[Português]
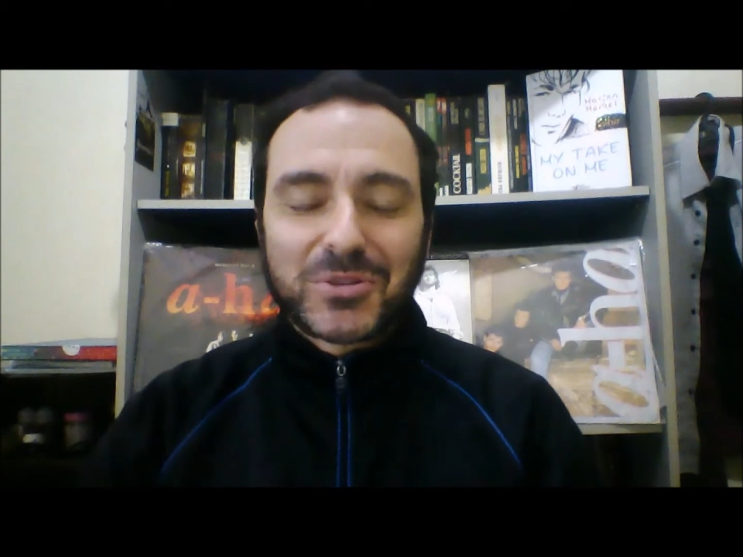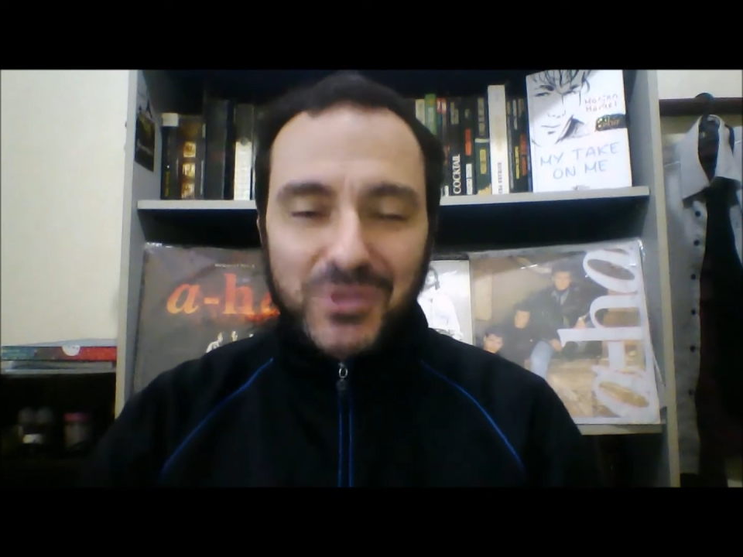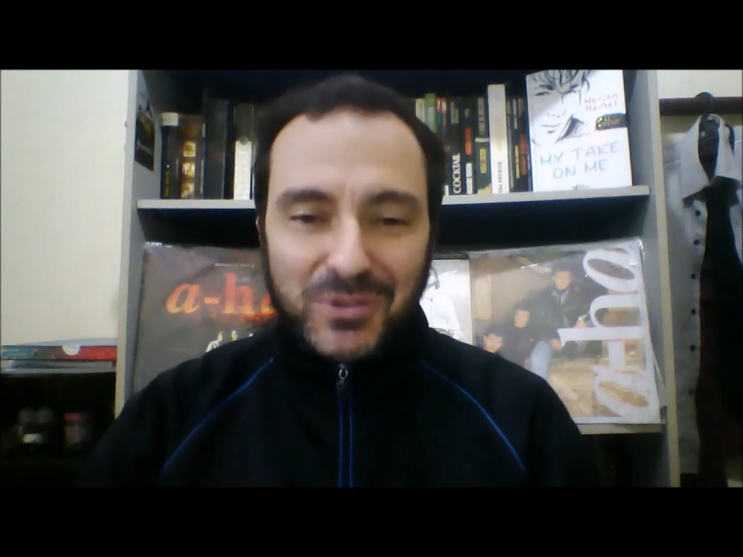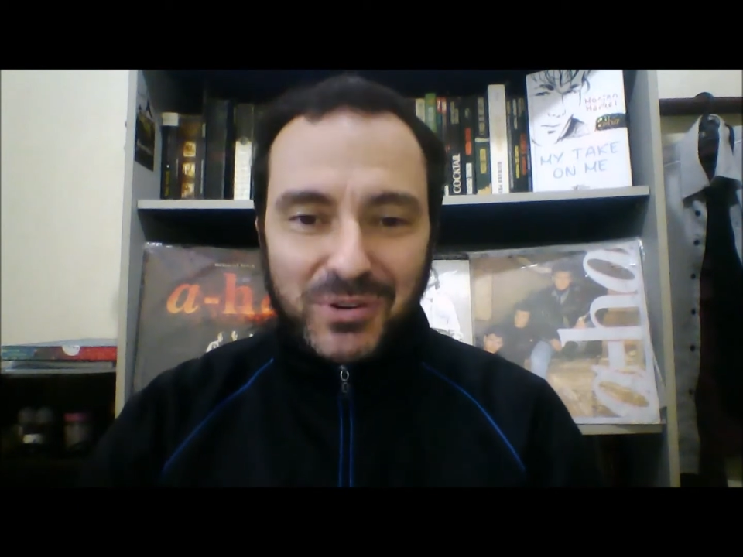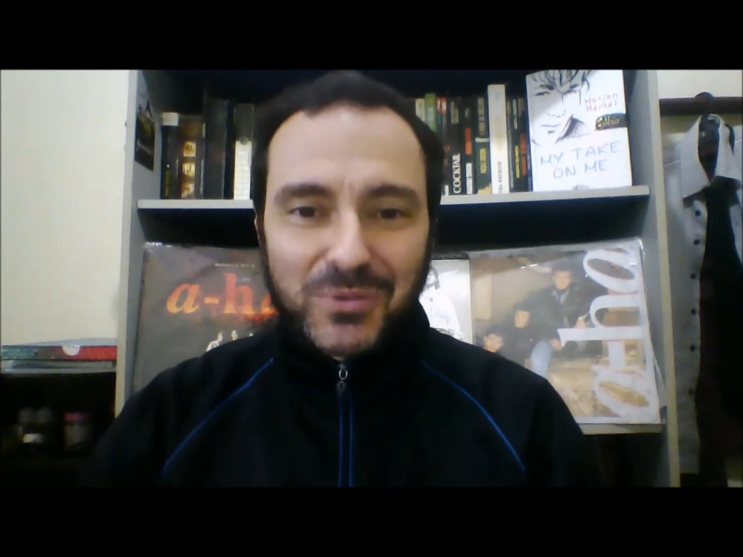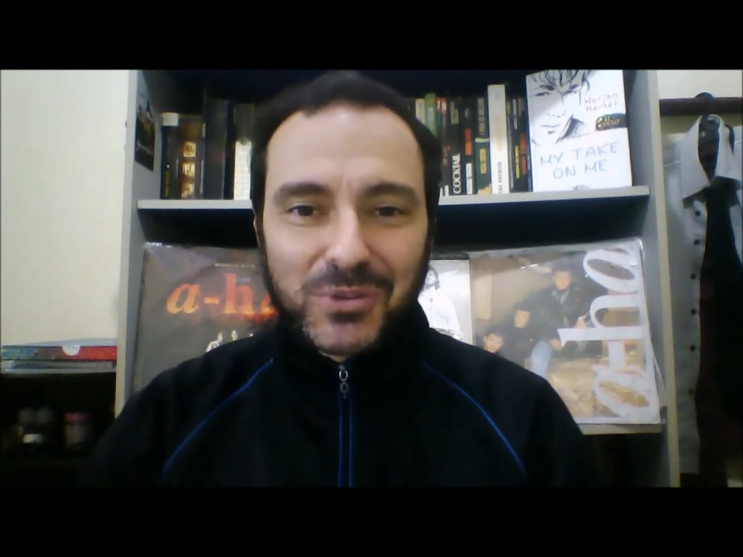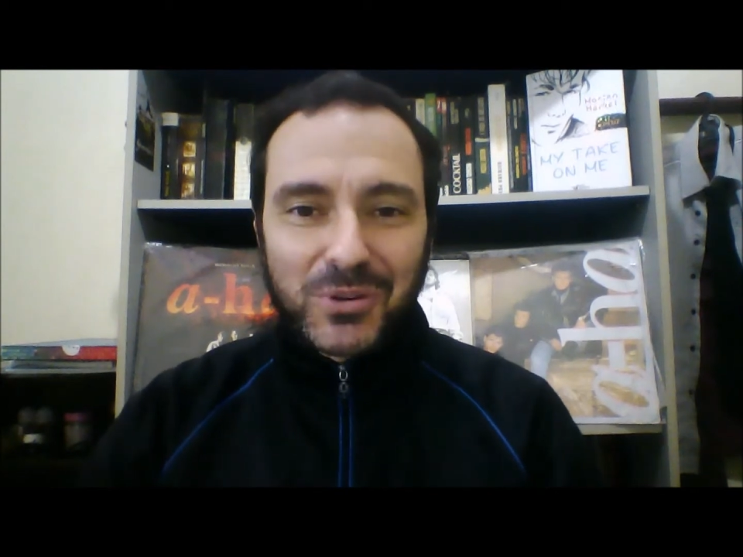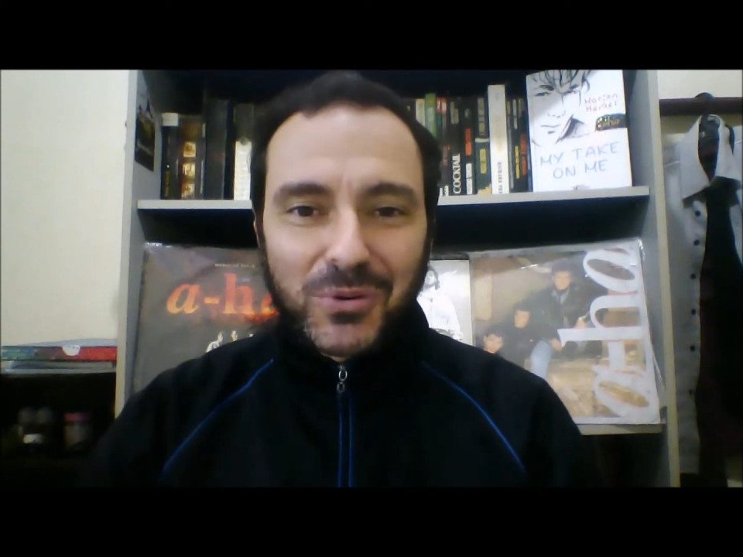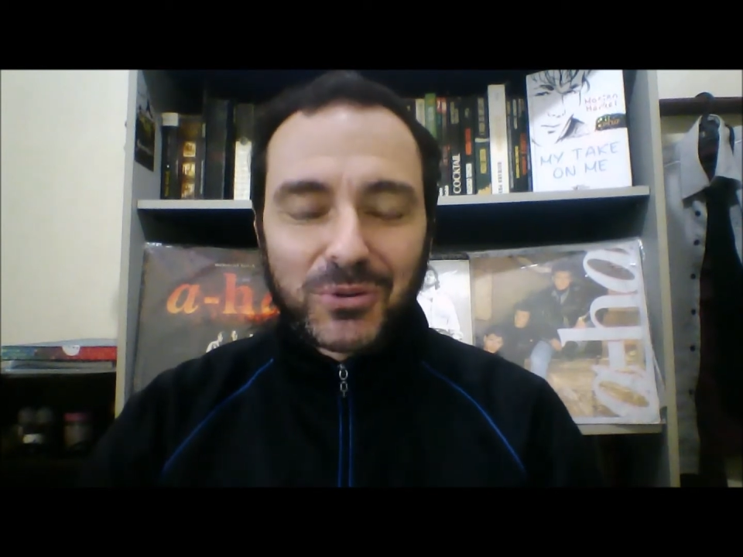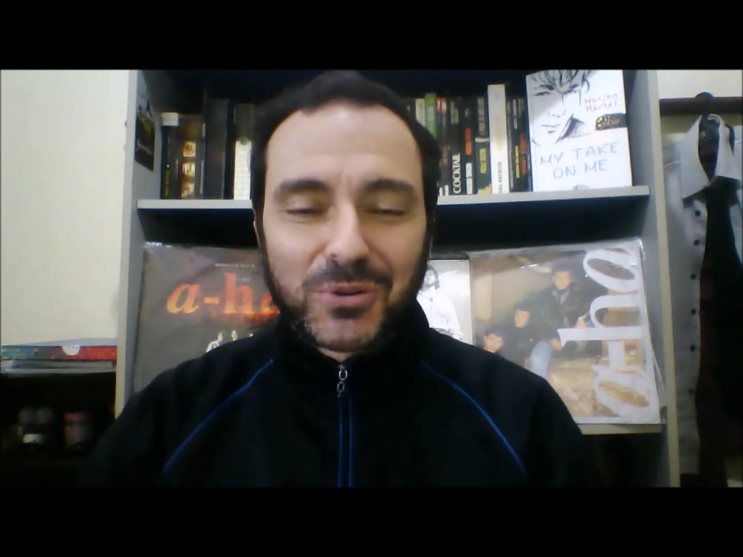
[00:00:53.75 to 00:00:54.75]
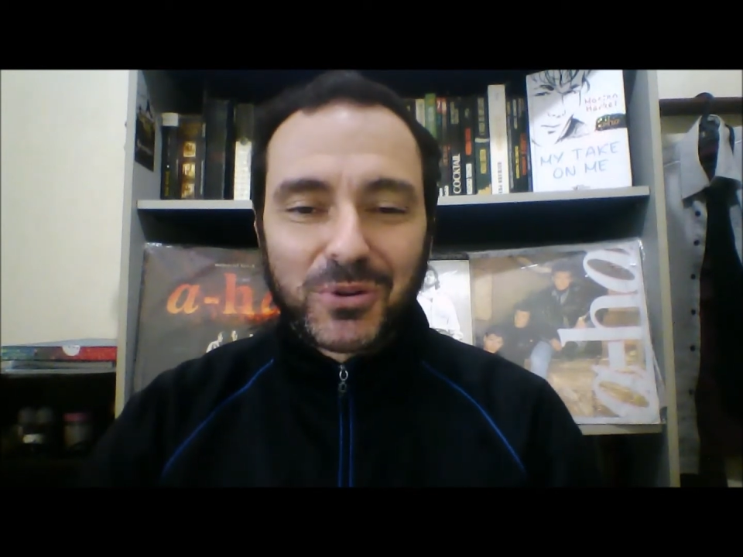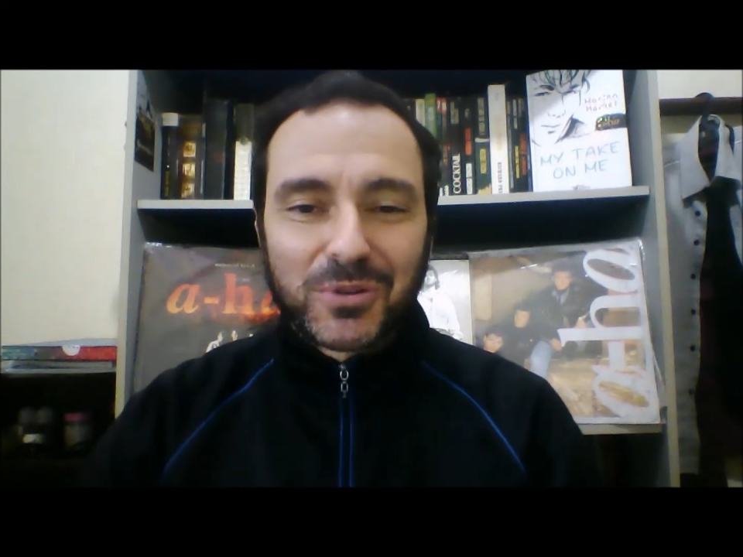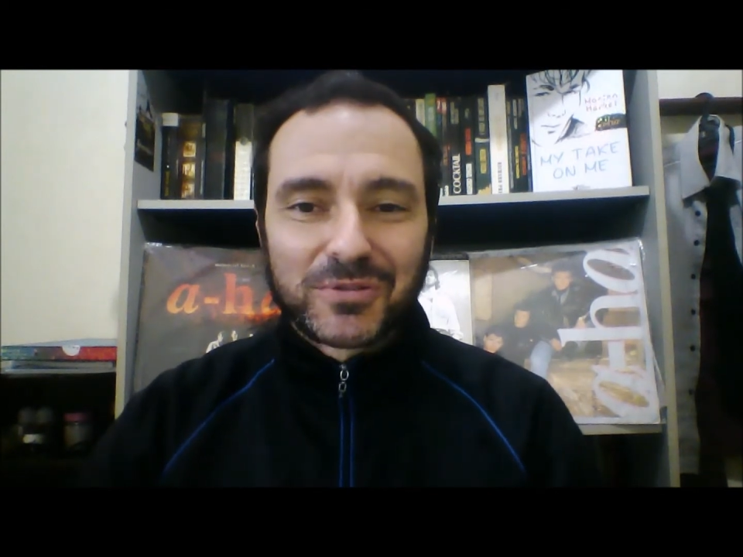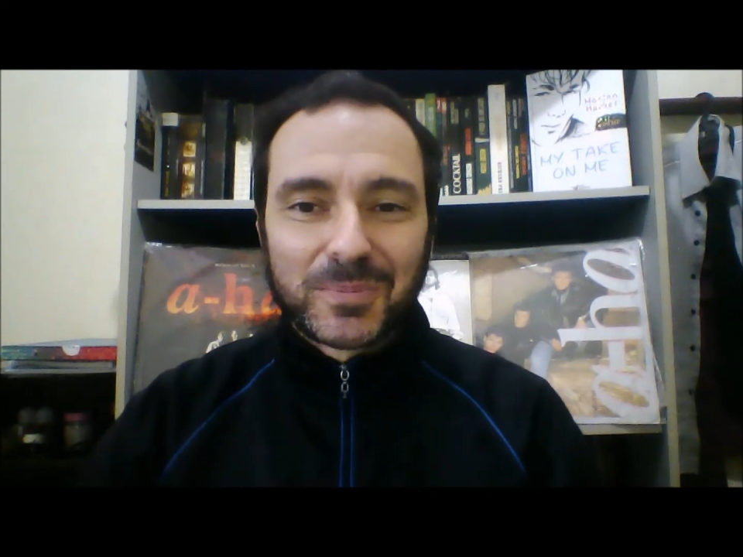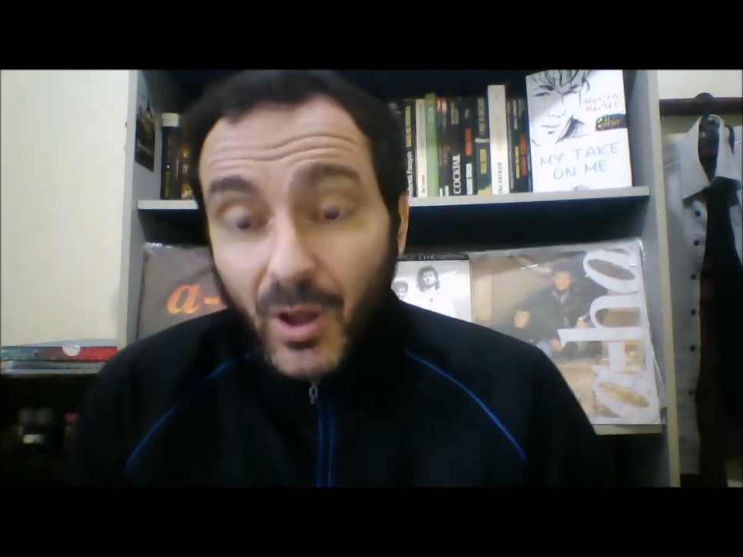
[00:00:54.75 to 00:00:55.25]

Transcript: um, um encontro novo.